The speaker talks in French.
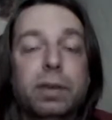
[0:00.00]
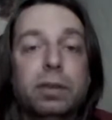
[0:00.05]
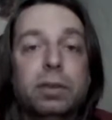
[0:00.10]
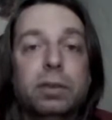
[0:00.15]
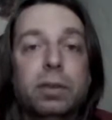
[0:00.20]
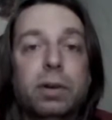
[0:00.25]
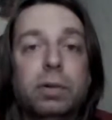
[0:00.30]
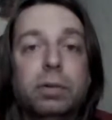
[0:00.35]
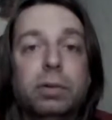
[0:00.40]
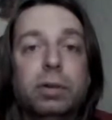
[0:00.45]

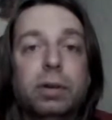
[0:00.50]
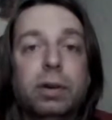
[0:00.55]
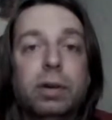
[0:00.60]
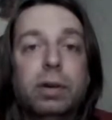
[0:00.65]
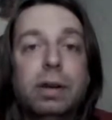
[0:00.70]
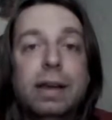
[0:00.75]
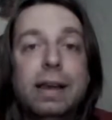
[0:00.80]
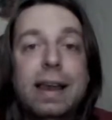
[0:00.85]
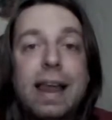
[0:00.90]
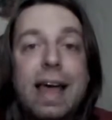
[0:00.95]
Donc
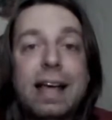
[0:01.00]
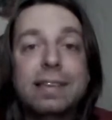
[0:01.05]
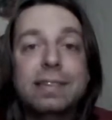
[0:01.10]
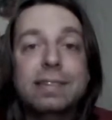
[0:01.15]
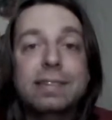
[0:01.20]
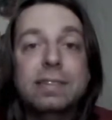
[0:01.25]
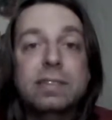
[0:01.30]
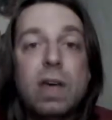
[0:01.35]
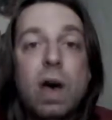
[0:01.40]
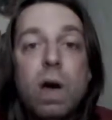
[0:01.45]
euh, la
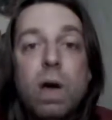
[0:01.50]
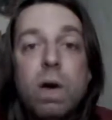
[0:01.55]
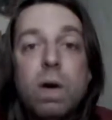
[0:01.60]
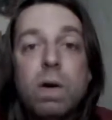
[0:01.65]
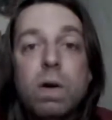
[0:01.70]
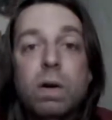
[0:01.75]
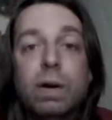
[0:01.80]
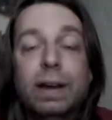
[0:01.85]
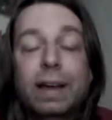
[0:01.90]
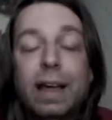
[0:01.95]

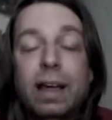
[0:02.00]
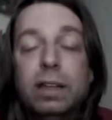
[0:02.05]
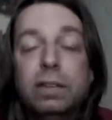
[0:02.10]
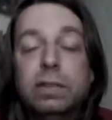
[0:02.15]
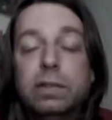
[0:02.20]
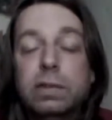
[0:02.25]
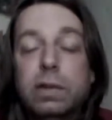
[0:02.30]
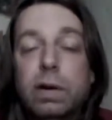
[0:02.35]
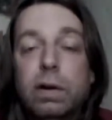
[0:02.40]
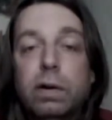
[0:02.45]
sœur,
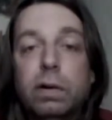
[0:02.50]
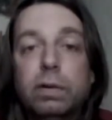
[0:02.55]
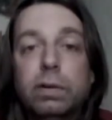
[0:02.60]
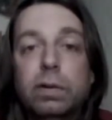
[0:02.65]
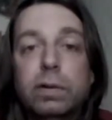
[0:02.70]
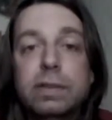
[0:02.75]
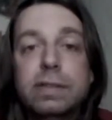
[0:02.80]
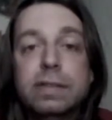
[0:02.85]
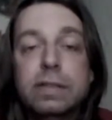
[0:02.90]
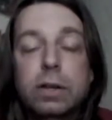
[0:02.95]
grande sœur
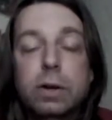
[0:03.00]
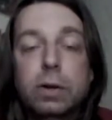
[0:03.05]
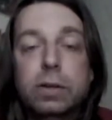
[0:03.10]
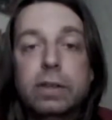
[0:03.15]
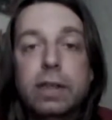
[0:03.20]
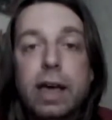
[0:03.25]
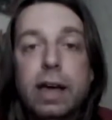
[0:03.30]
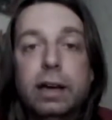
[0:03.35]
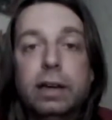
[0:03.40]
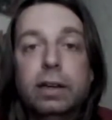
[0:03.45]
de
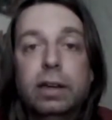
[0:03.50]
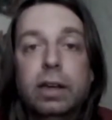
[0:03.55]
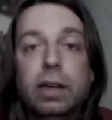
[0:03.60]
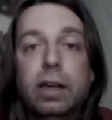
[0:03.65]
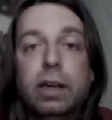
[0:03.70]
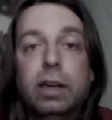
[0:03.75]
Slodak,